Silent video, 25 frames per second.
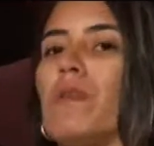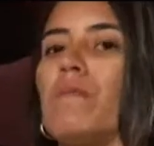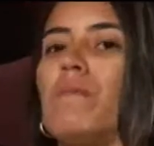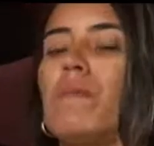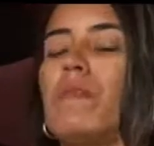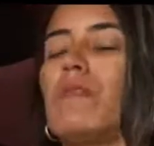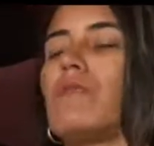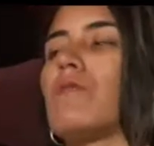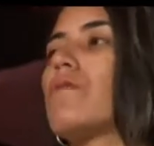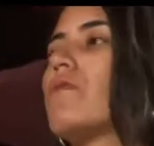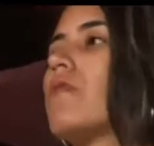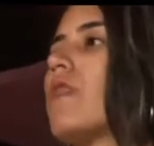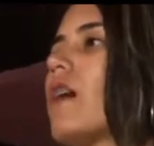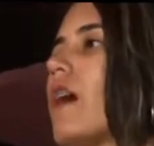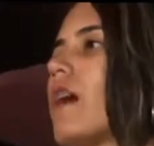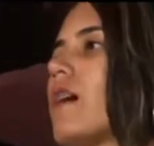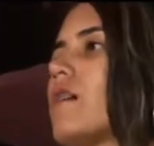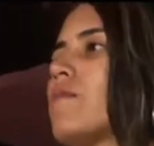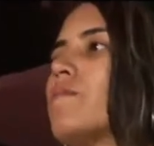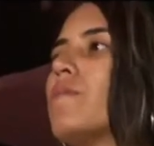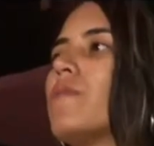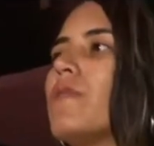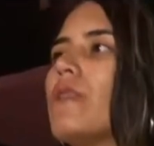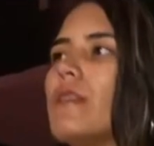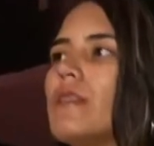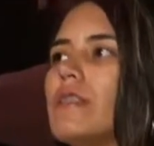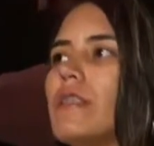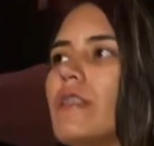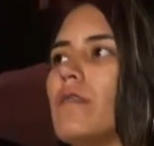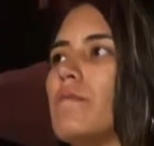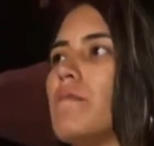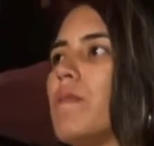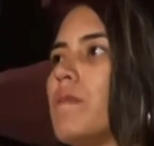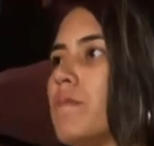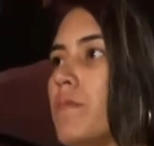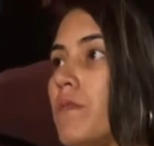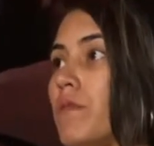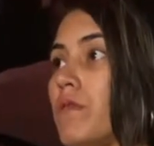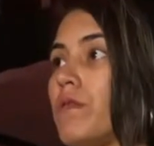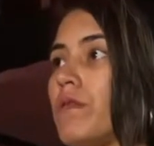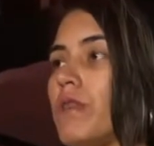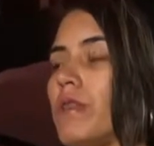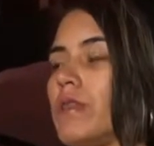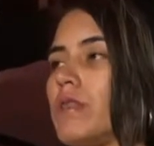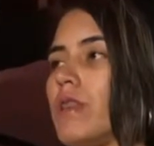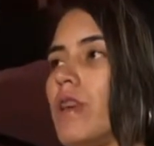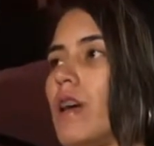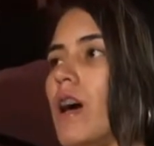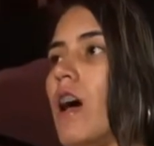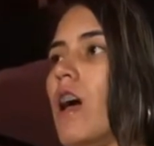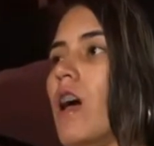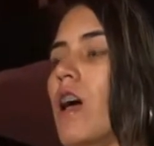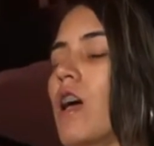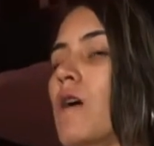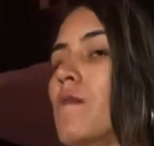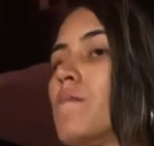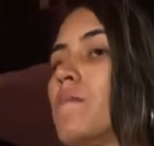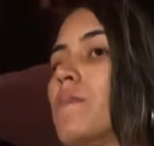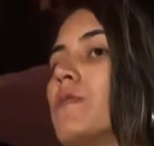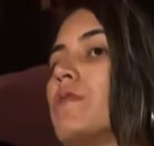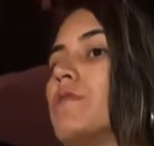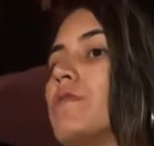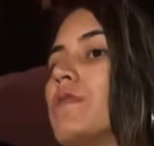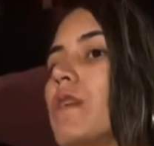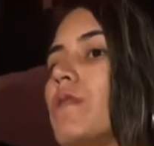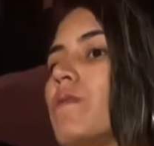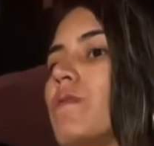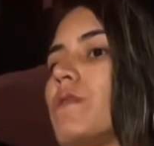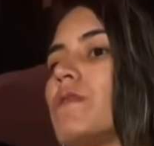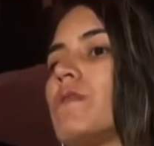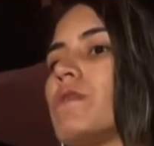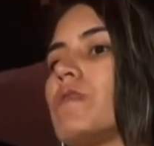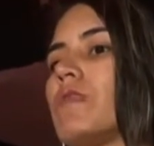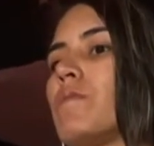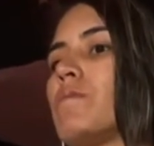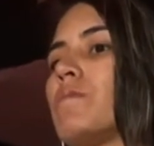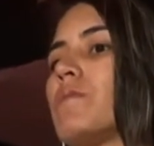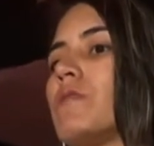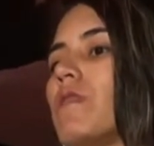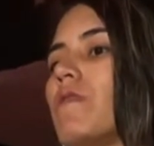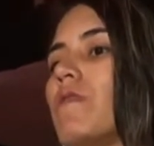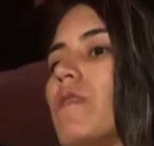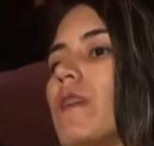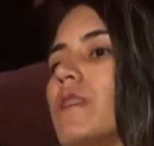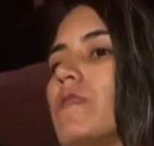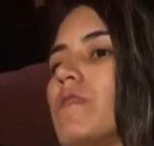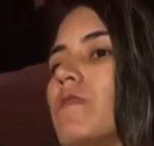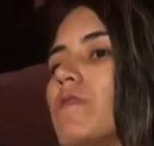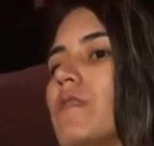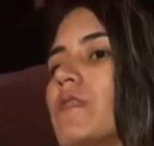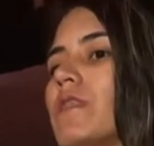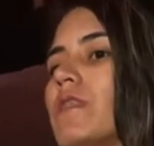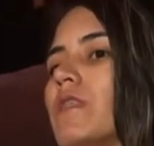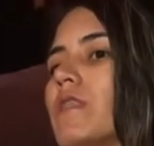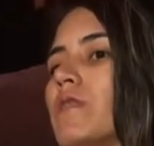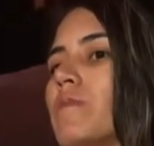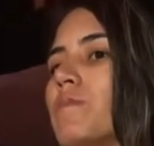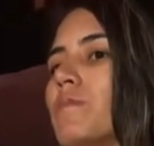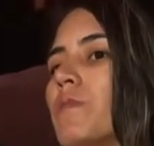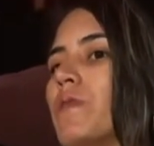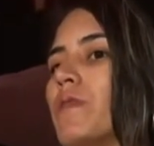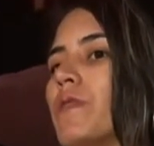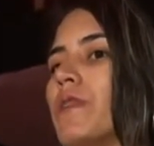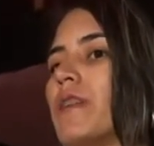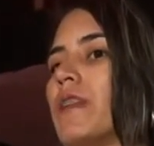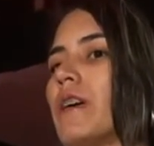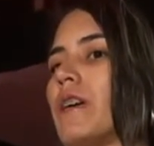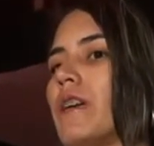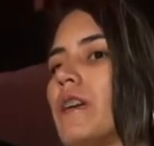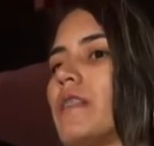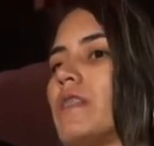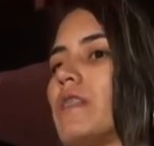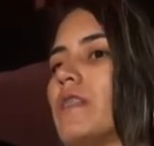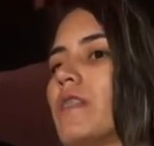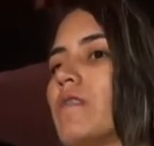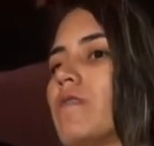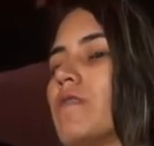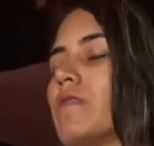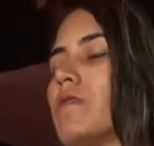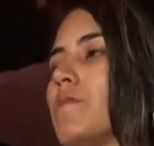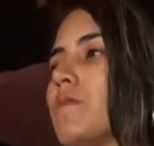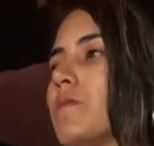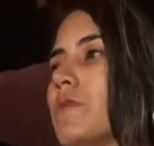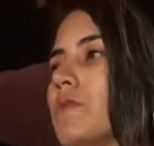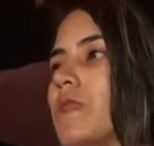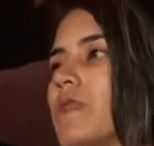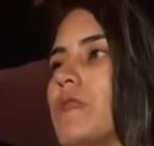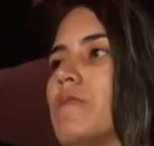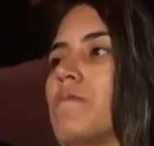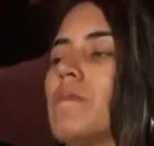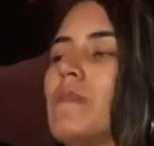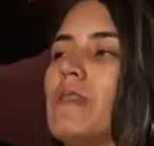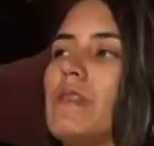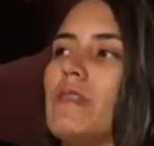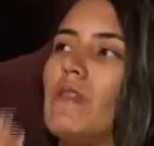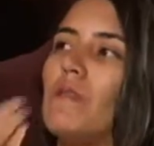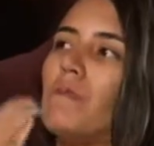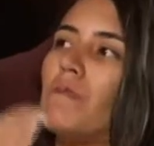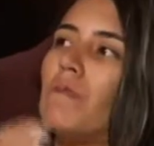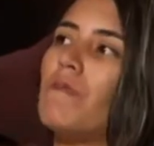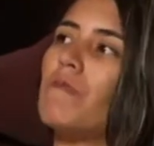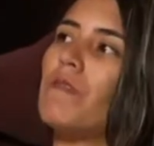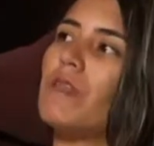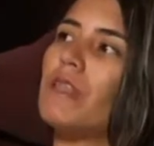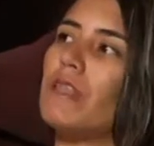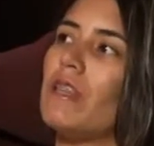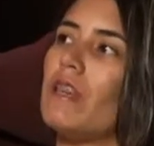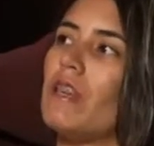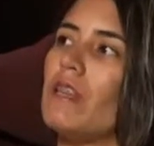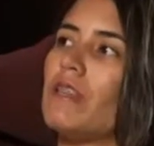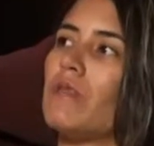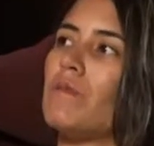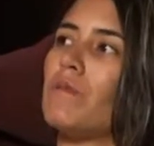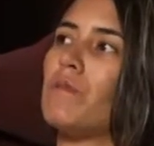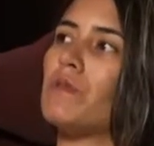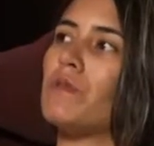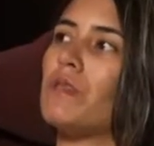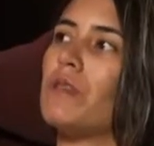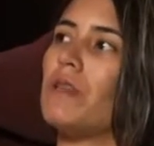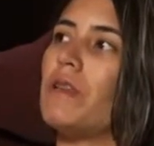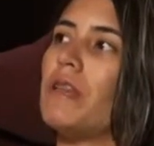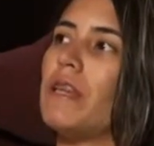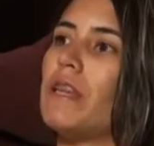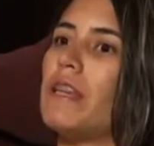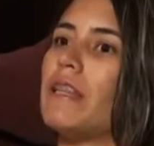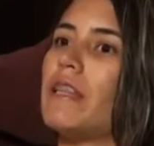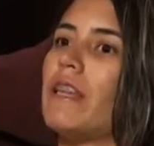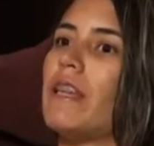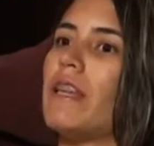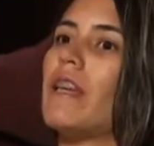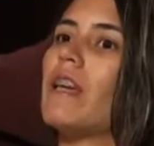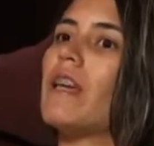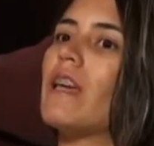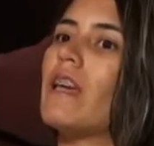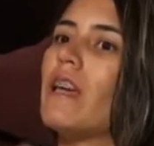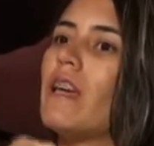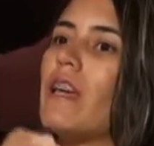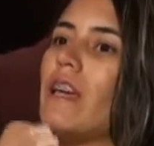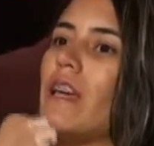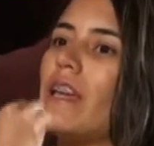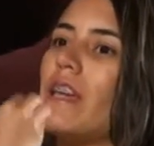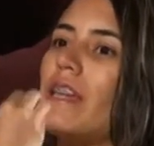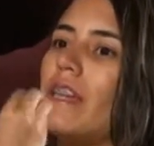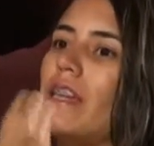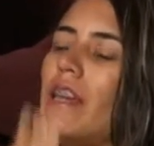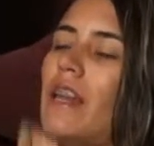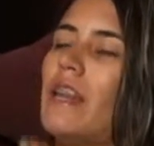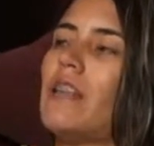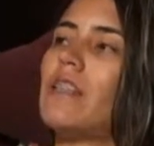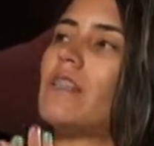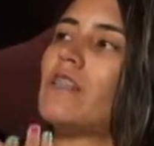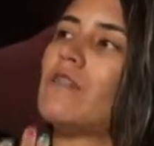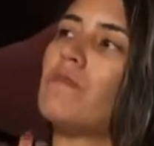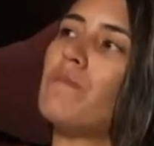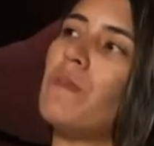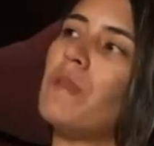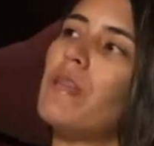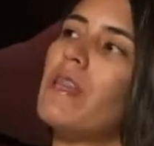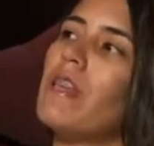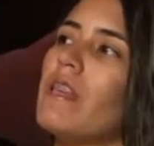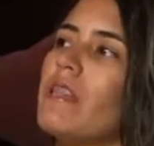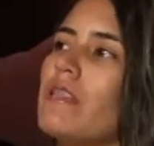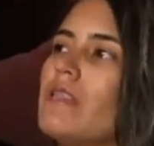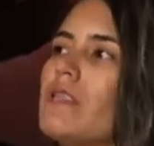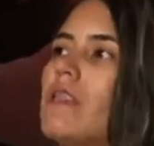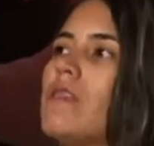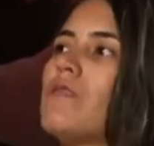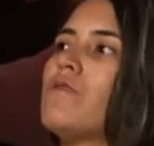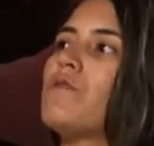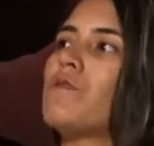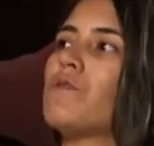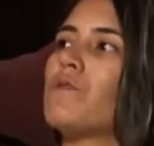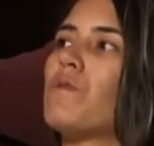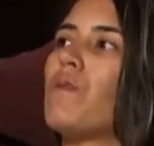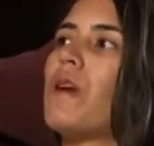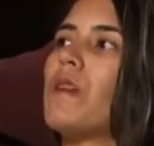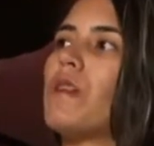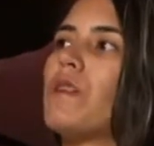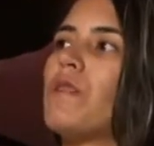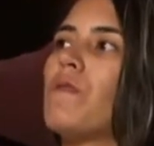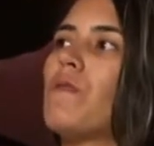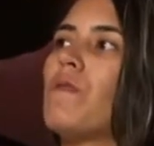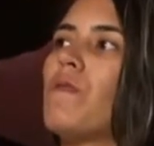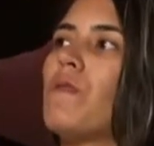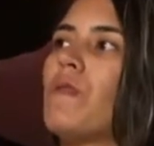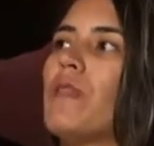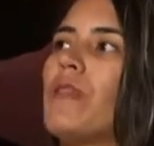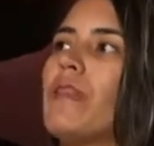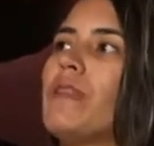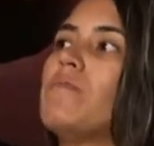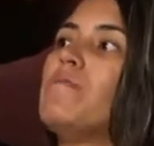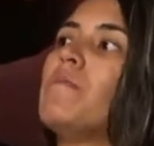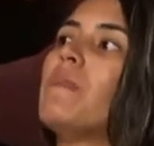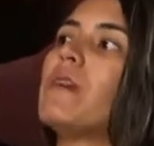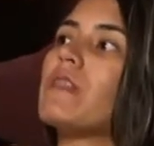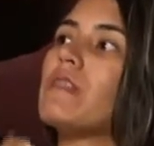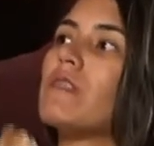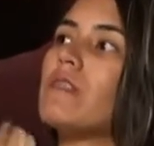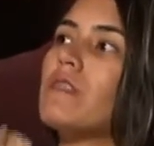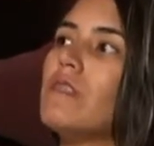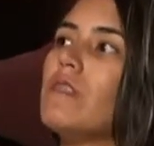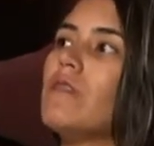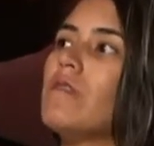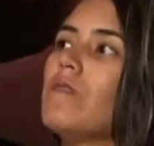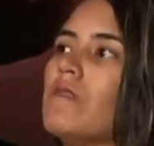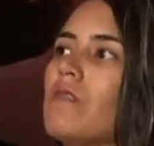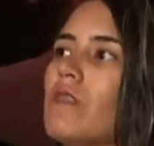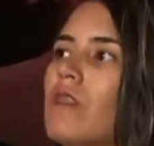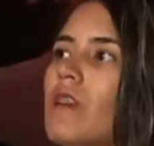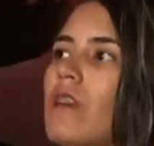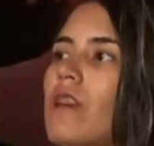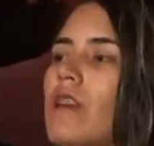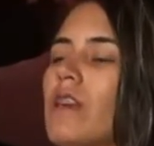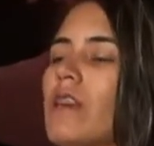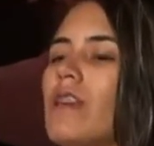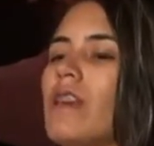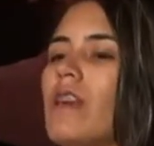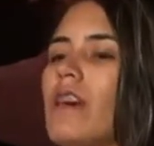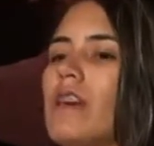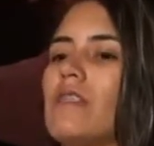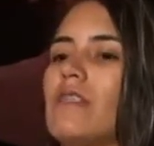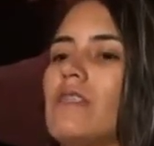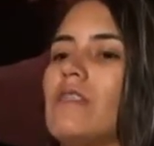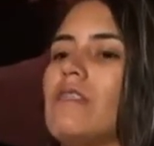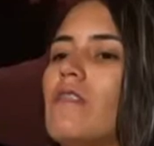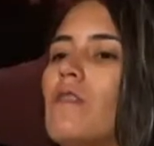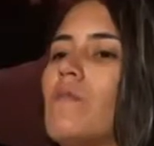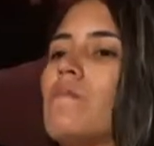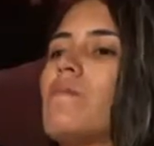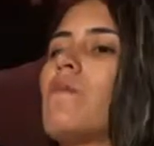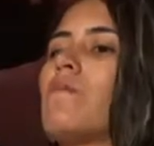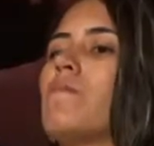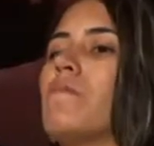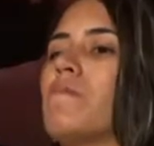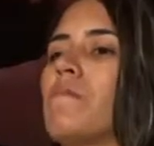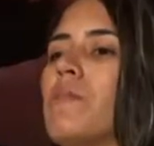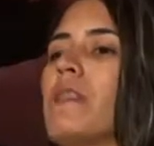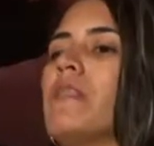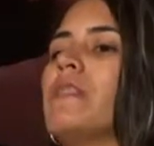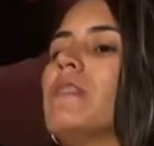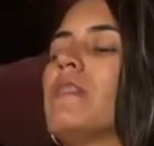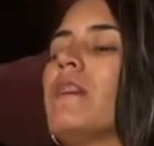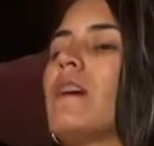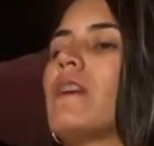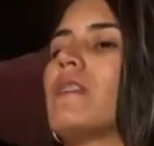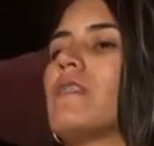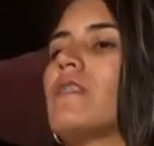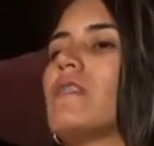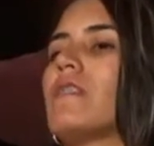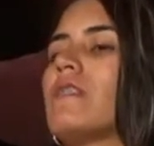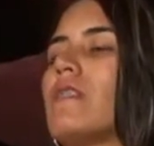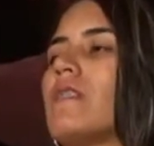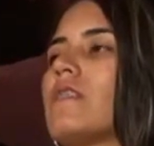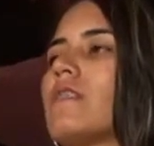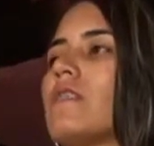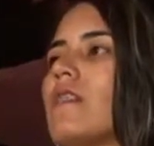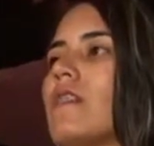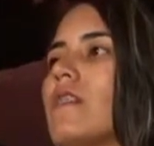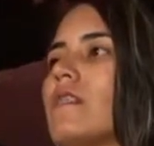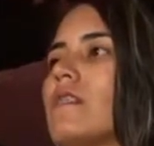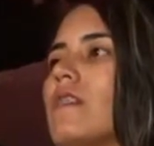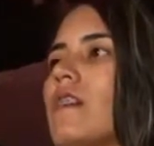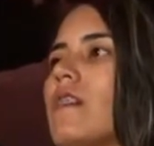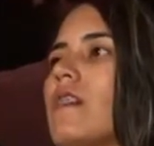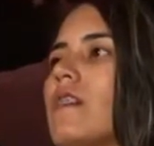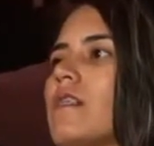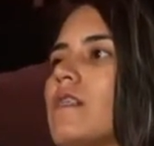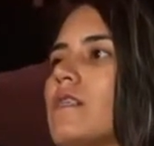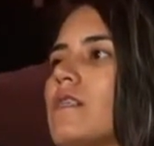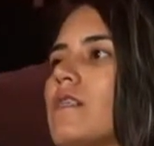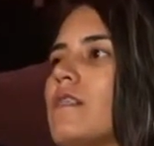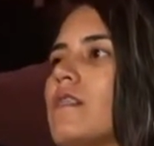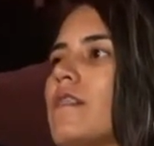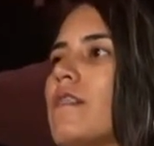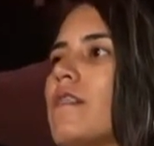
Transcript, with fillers: el personaje, por el tema, por lo que sea. Pero ya cuando estamos hablando de este tipo de narrativas, pues ya es más como brindar esa posibilidad de generar esa experiencia de usuario o de inmersión que haces como brindarte esas, esas